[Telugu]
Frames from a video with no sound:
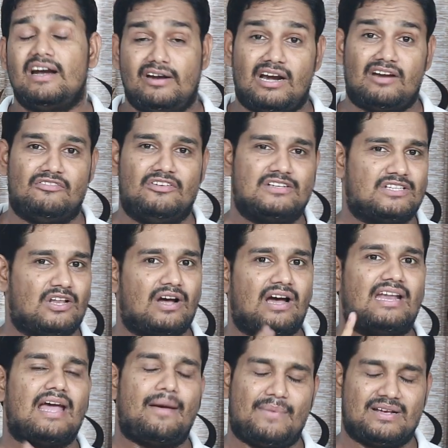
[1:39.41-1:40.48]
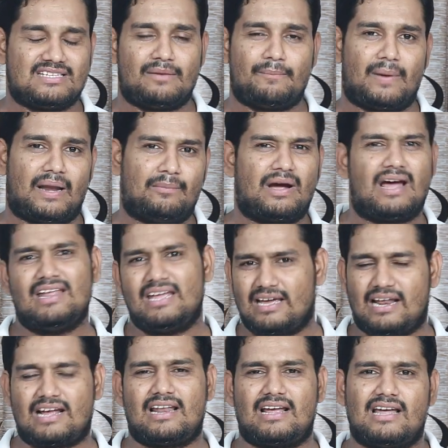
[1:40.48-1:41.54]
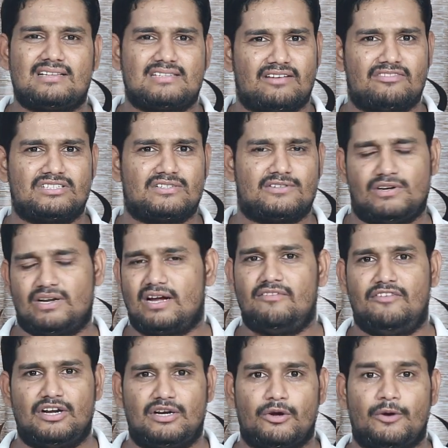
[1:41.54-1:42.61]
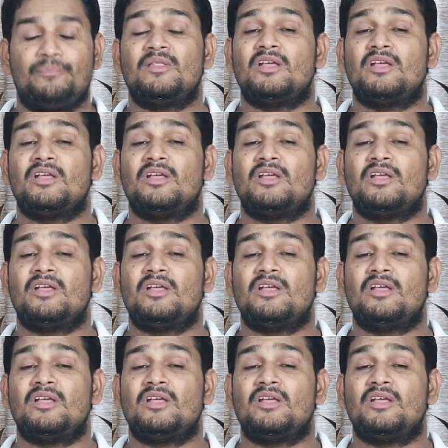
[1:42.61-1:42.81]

నెట్ఫ్లిక్స్లో కానీ అమెజాన్ ప్రైమ్ కానీ రకరకాల సర్వీసెస్ ఉంటాయి కదా వీటిలో